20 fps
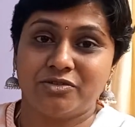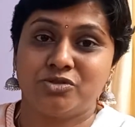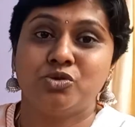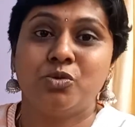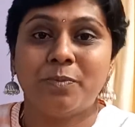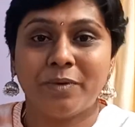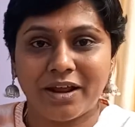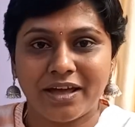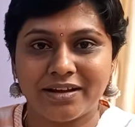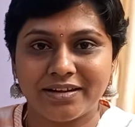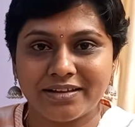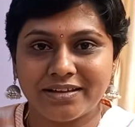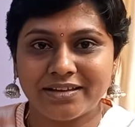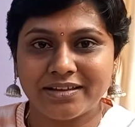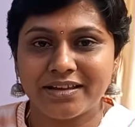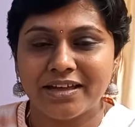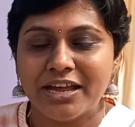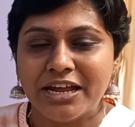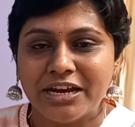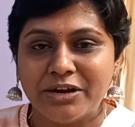சூப்பராக
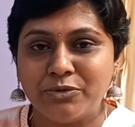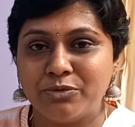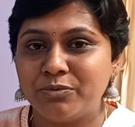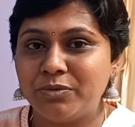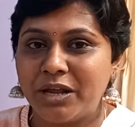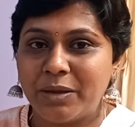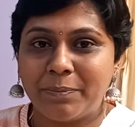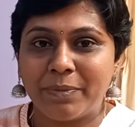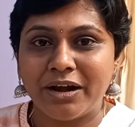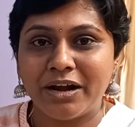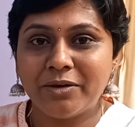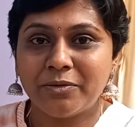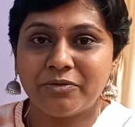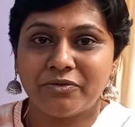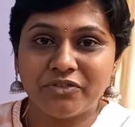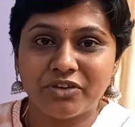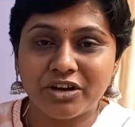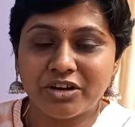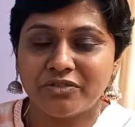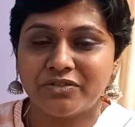இருக்குது நீ பண்ண
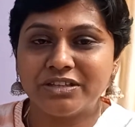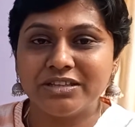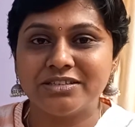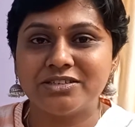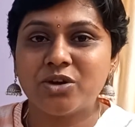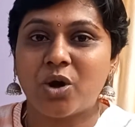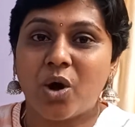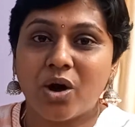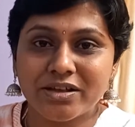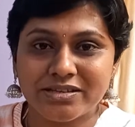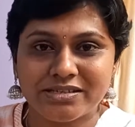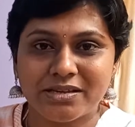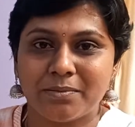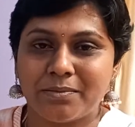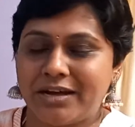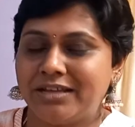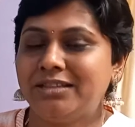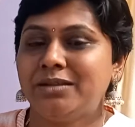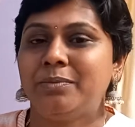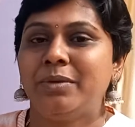ஒர்க் வந்துட்டு ஆசம்
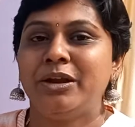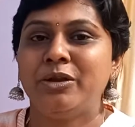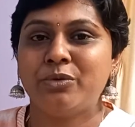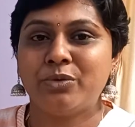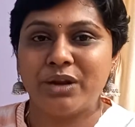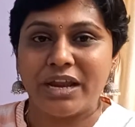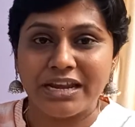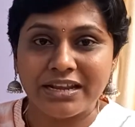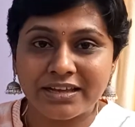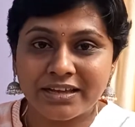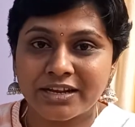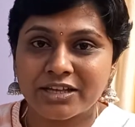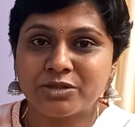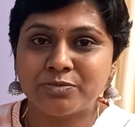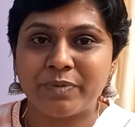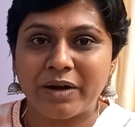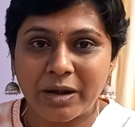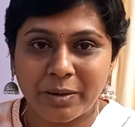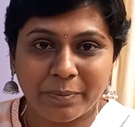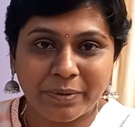அந்த மாதிரி ஒரு என்கரேஜ்
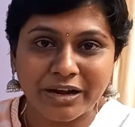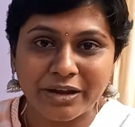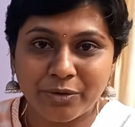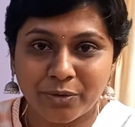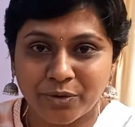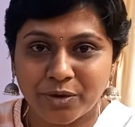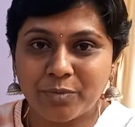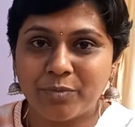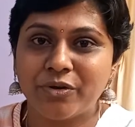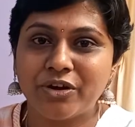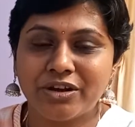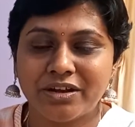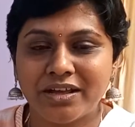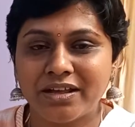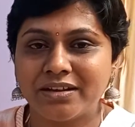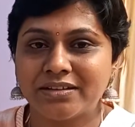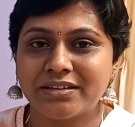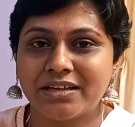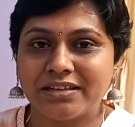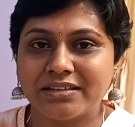பண்ணி பண்ணி கொண்டு போயிட்டே
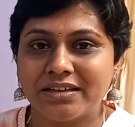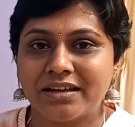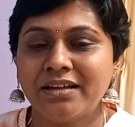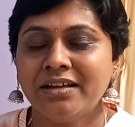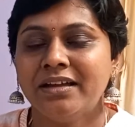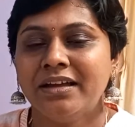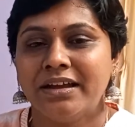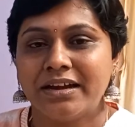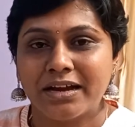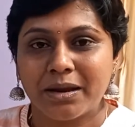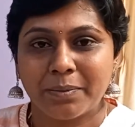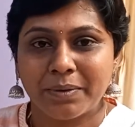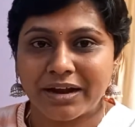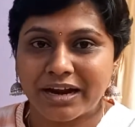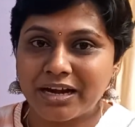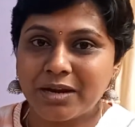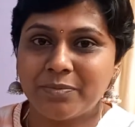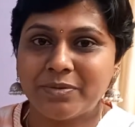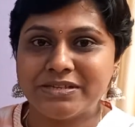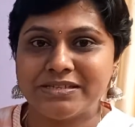இருந்தால் தான் நம்ம
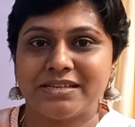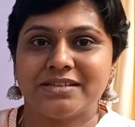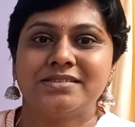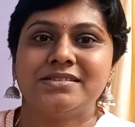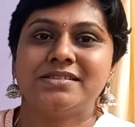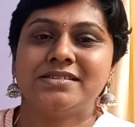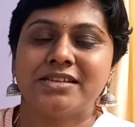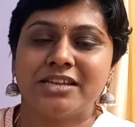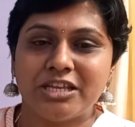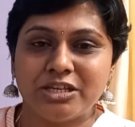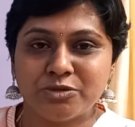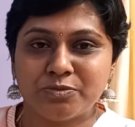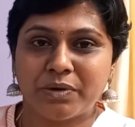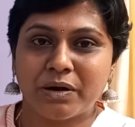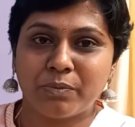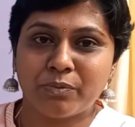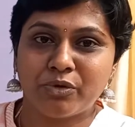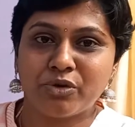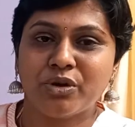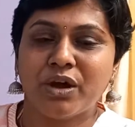கண்டிப்பாக சக்ஸஸ் ரீச்
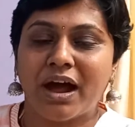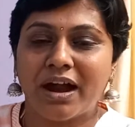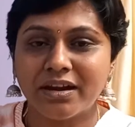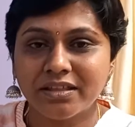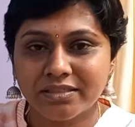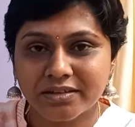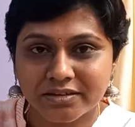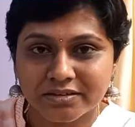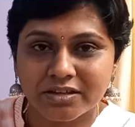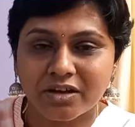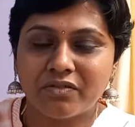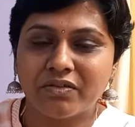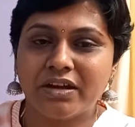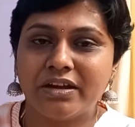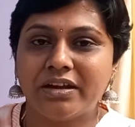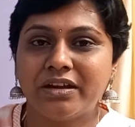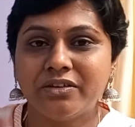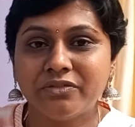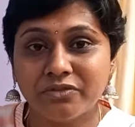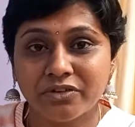பண்ண முடியும் அடுத்தடுத்து
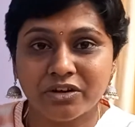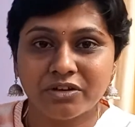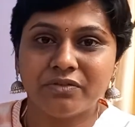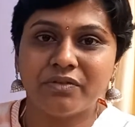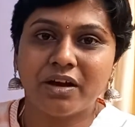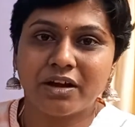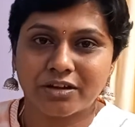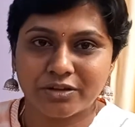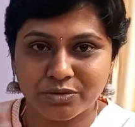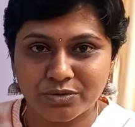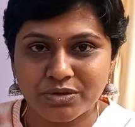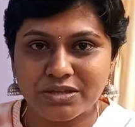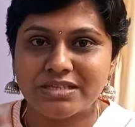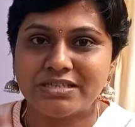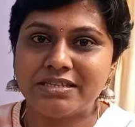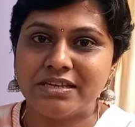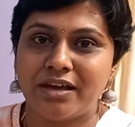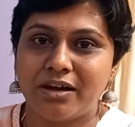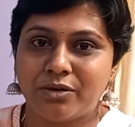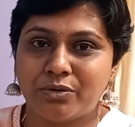அவங்கக்கிட்ட ஒர்க் வாங்குறதும்
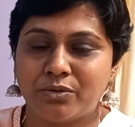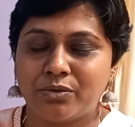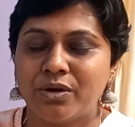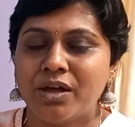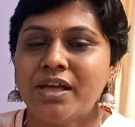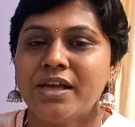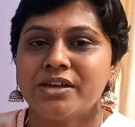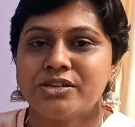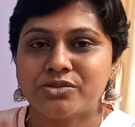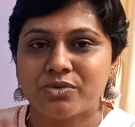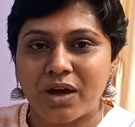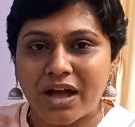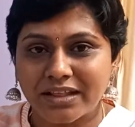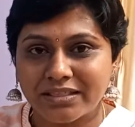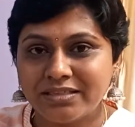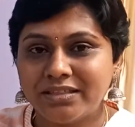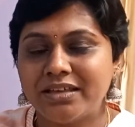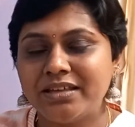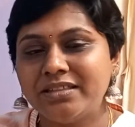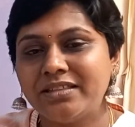ஈஸியாக இருக்கும் ஸோ
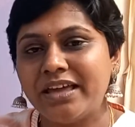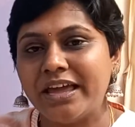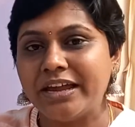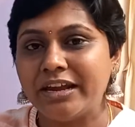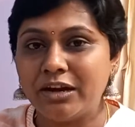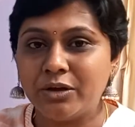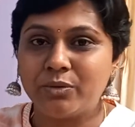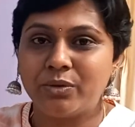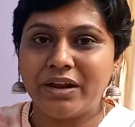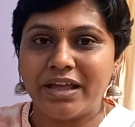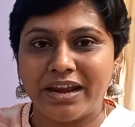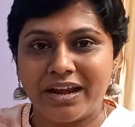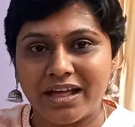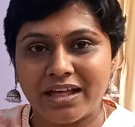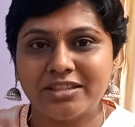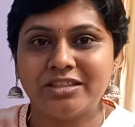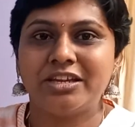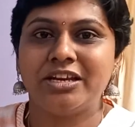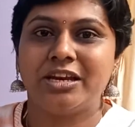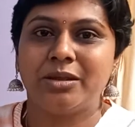அந்த இது எங்களுக்குள்ளே
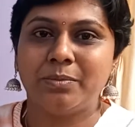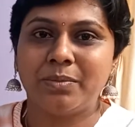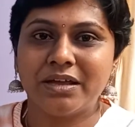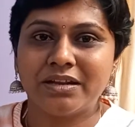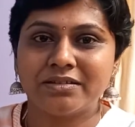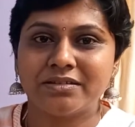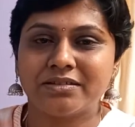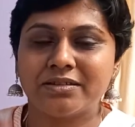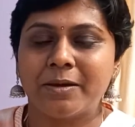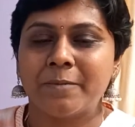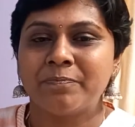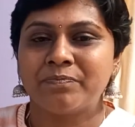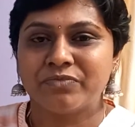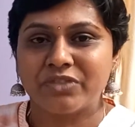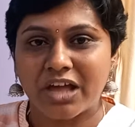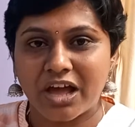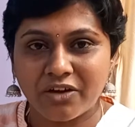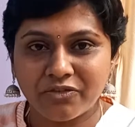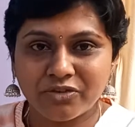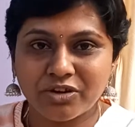எல்லாத்துக்கிட்டையுமே இருந்தது
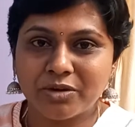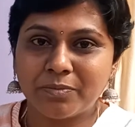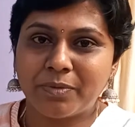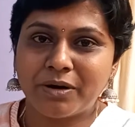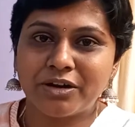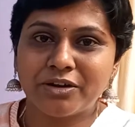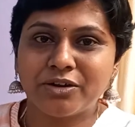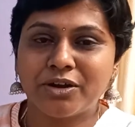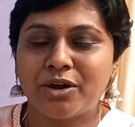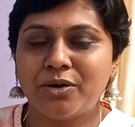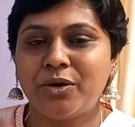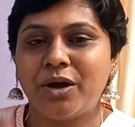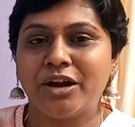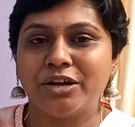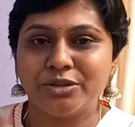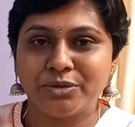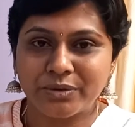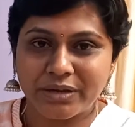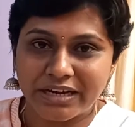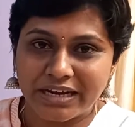நான் ஒர்க் பண்ணினாலும்
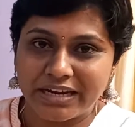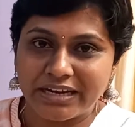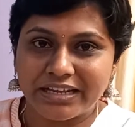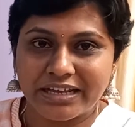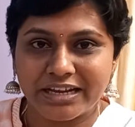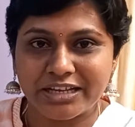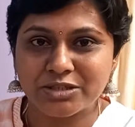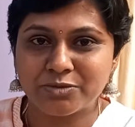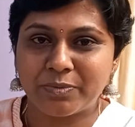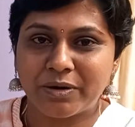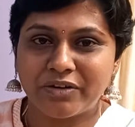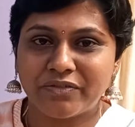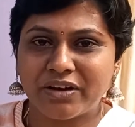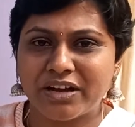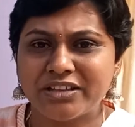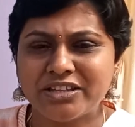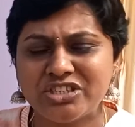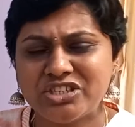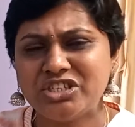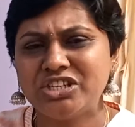அடுத்தவங்க என்னை என்கரேஜ்
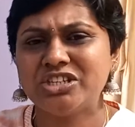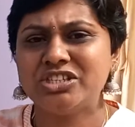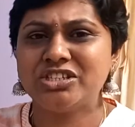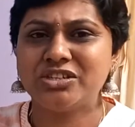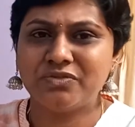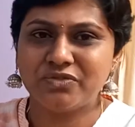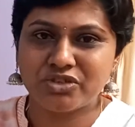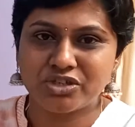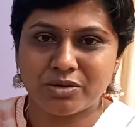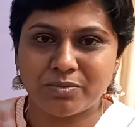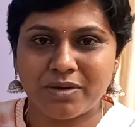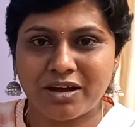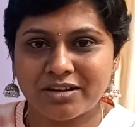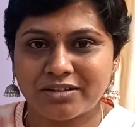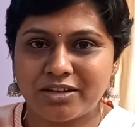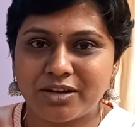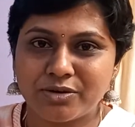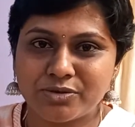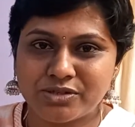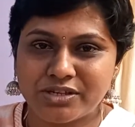பண்ணுவாங்க அது சின்ன சின்ன விஷயமா
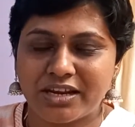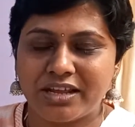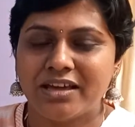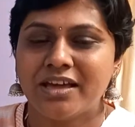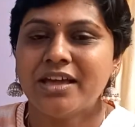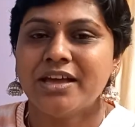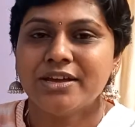இருந்தாலும் சரி